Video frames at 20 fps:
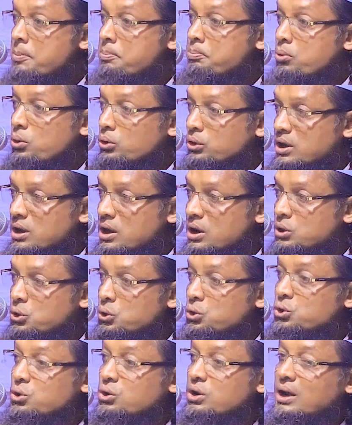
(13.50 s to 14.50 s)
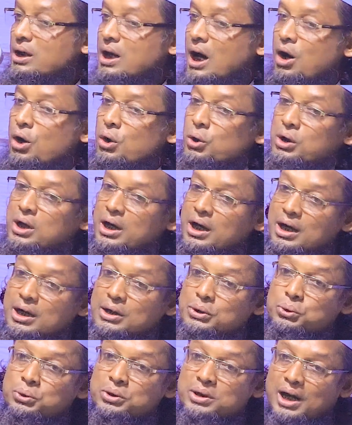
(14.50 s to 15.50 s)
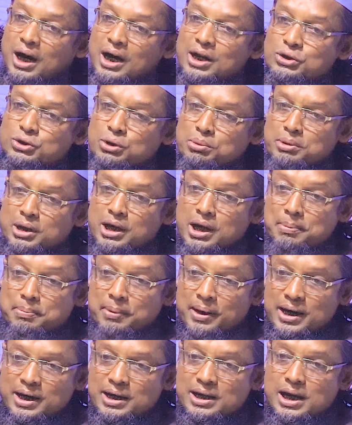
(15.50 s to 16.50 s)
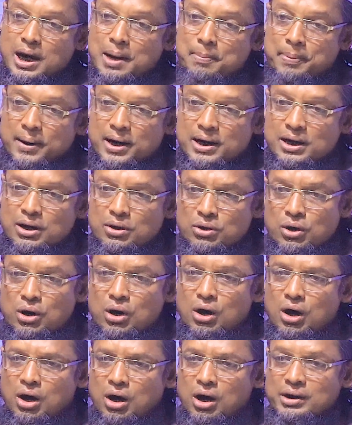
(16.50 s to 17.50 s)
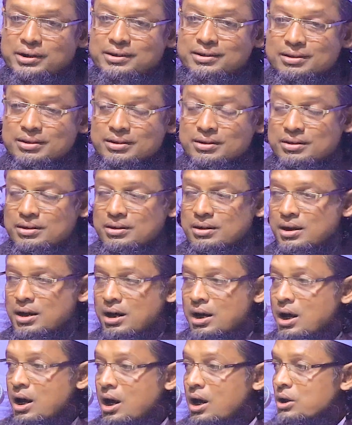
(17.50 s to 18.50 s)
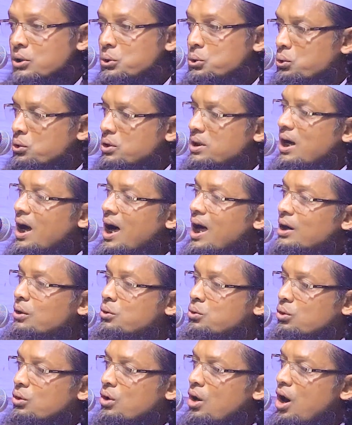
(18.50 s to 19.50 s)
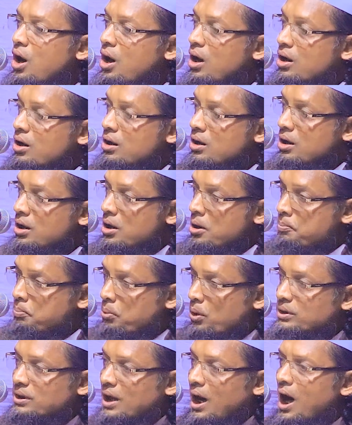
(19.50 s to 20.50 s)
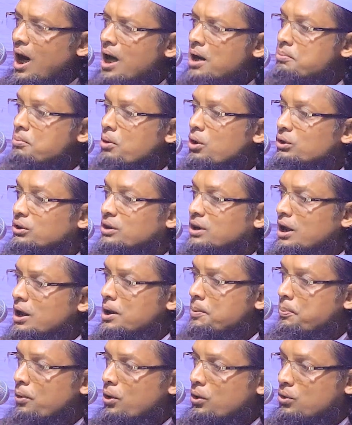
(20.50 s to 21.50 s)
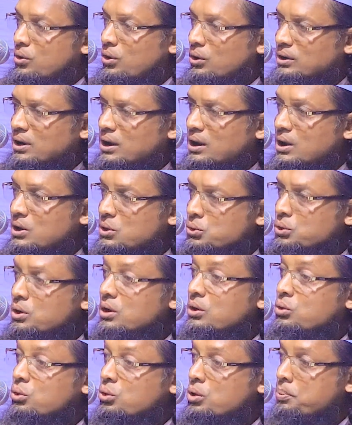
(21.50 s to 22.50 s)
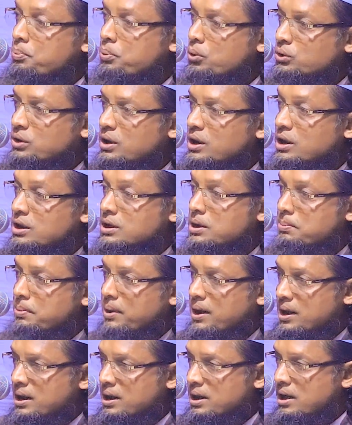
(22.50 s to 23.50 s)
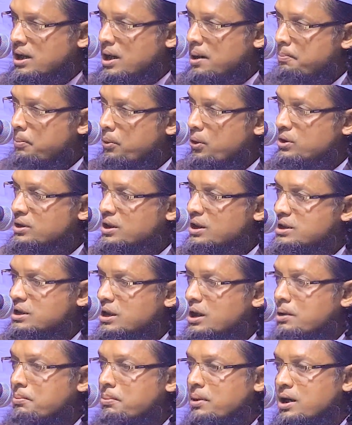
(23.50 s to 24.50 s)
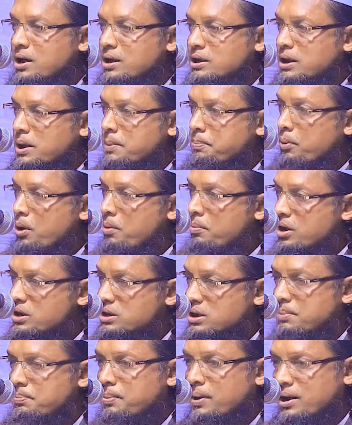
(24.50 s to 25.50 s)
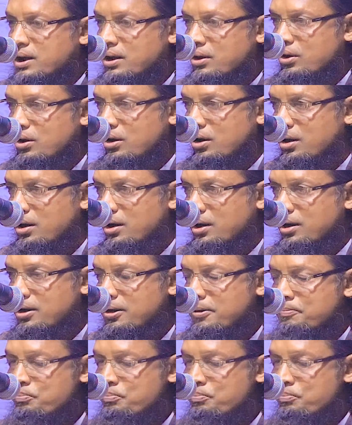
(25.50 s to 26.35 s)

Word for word: প্রতিনিধি যদি কাউকে দুনিয়ার জমিনে বানাইয়া পাঠানো হয় দুনিয়ার কোনো প্রধানমন্ত্রীর পক্ষ থেকে যদি কোনো প্রতিনিধি বানাইয়া বৈদেশের বাড়িতে প্রবাসে পাঠানো হয়